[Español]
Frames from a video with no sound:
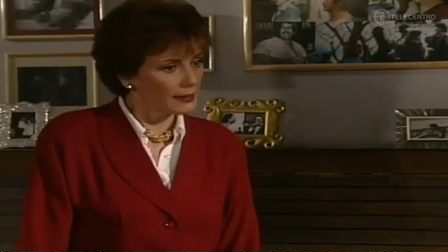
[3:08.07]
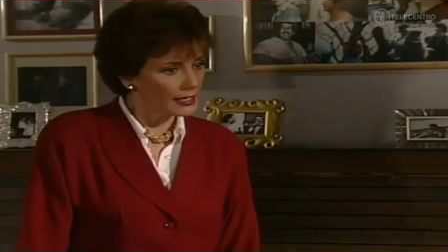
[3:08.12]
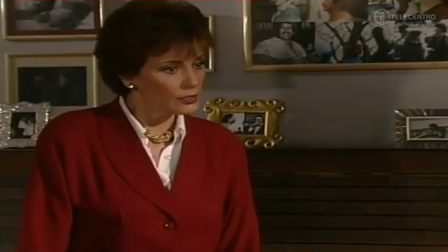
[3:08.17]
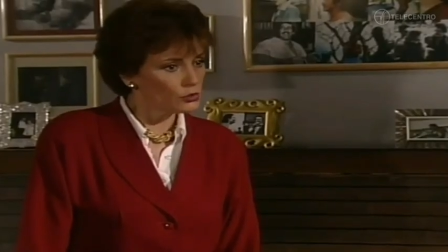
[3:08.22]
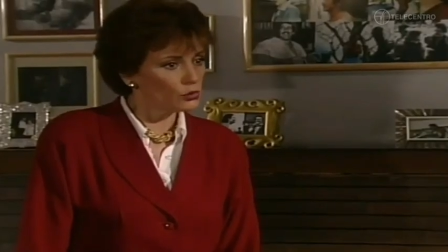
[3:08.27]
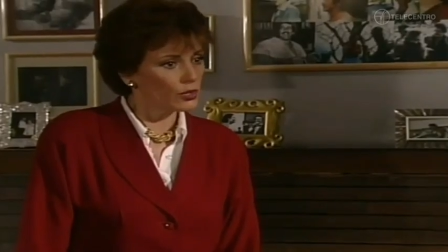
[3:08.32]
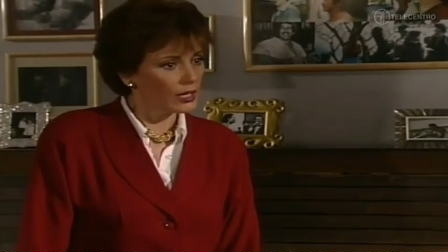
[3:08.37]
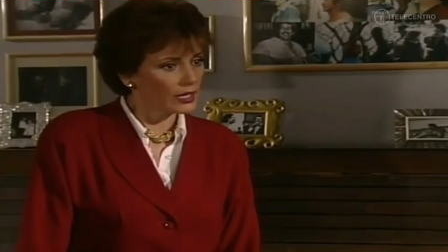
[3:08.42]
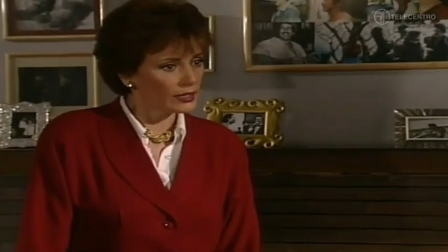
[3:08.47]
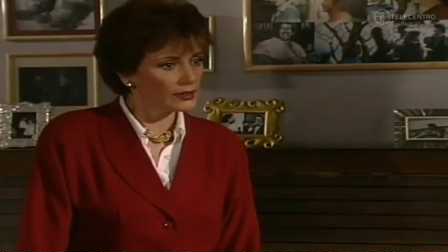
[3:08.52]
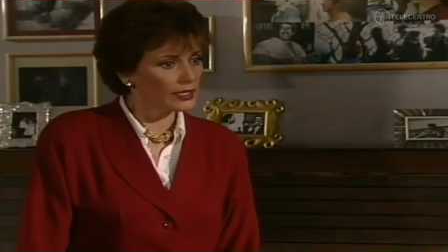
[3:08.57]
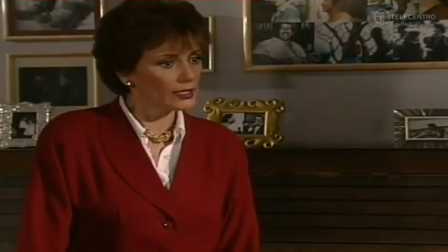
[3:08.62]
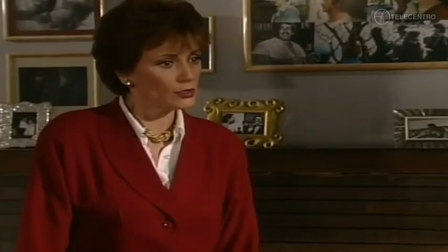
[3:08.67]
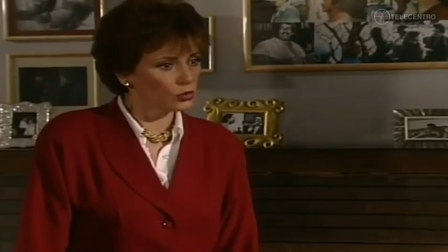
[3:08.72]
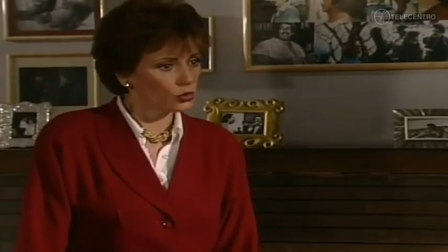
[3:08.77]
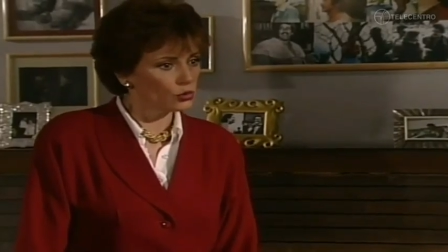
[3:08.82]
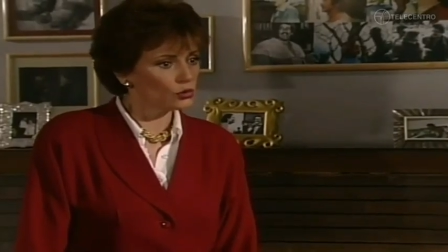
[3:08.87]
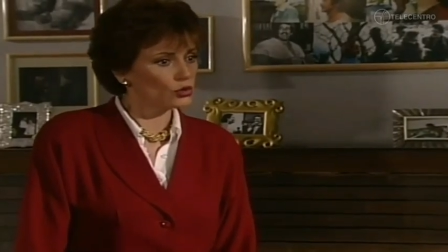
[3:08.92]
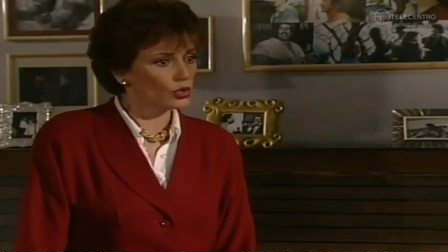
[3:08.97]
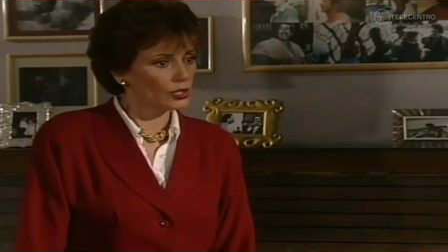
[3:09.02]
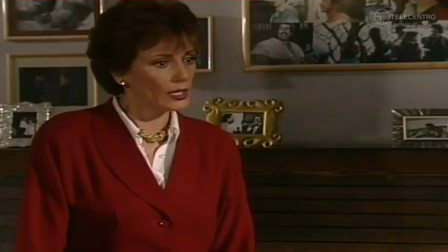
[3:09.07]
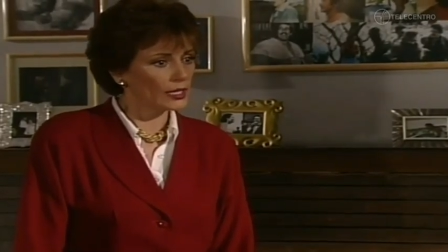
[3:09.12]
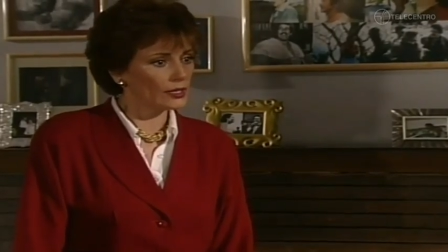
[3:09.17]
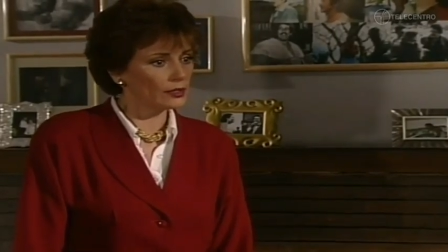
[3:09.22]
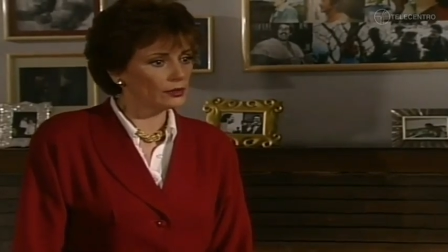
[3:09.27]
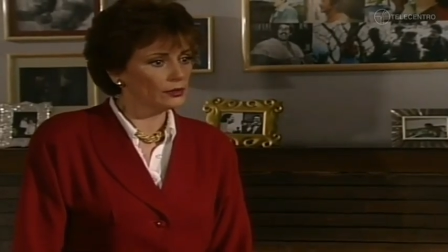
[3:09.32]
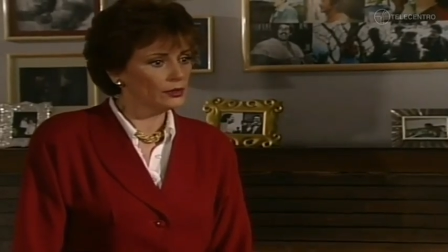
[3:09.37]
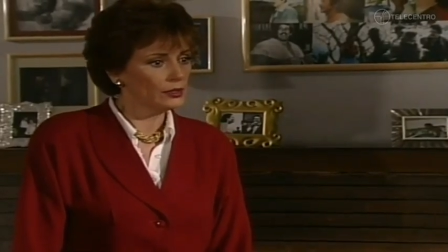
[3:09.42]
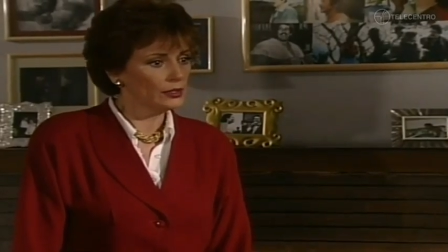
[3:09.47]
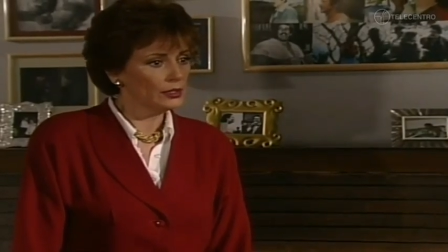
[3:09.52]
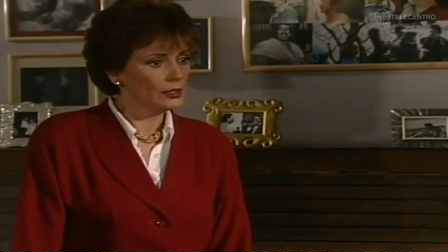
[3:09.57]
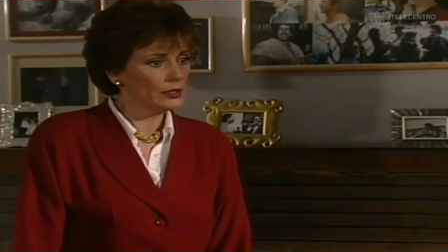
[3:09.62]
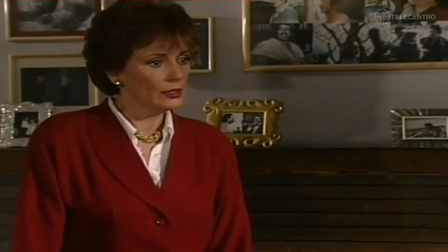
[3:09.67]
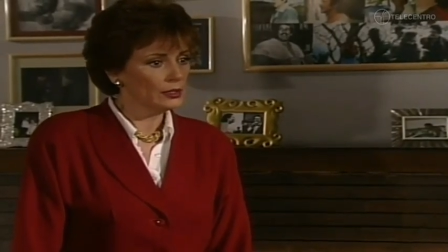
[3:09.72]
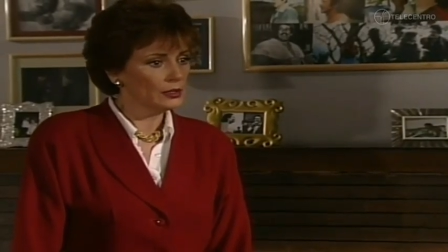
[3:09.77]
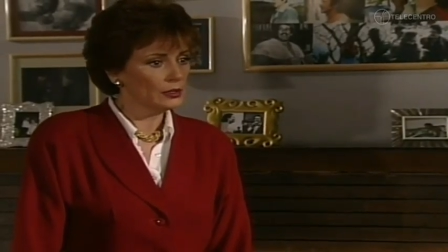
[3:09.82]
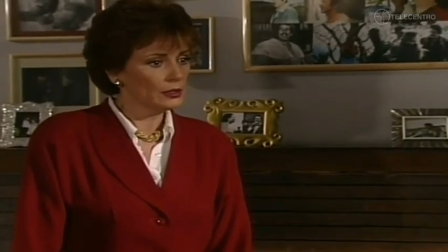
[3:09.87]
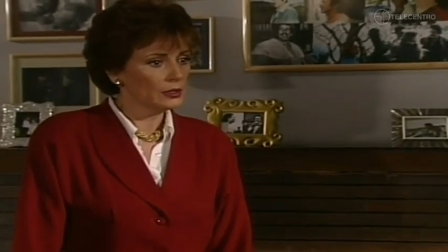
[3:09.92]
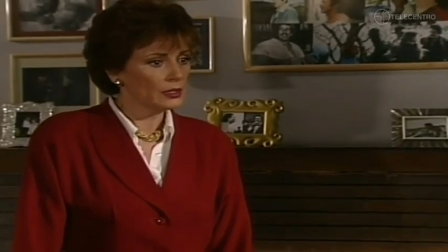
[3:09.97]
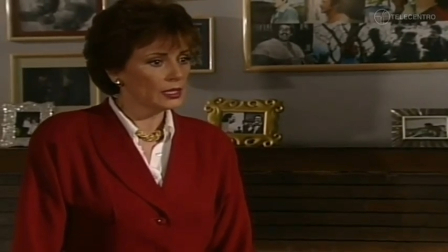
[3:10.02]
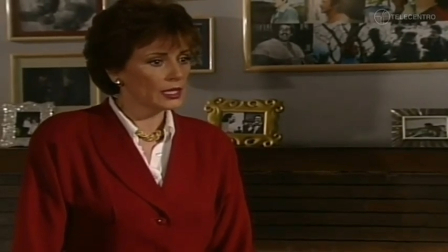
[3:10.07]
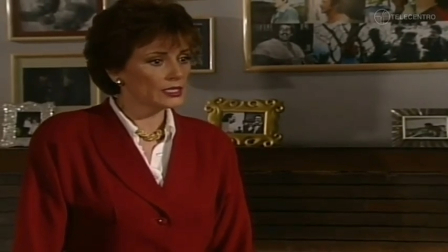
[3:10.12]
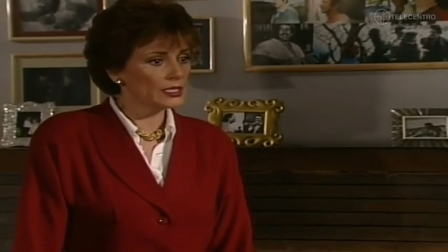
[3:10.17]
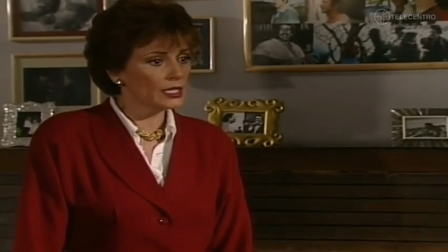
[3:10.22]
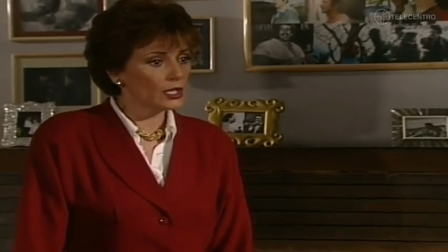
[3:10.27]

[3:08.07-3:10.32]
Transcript: él va a ayudarte a solucionarlo? ¿Que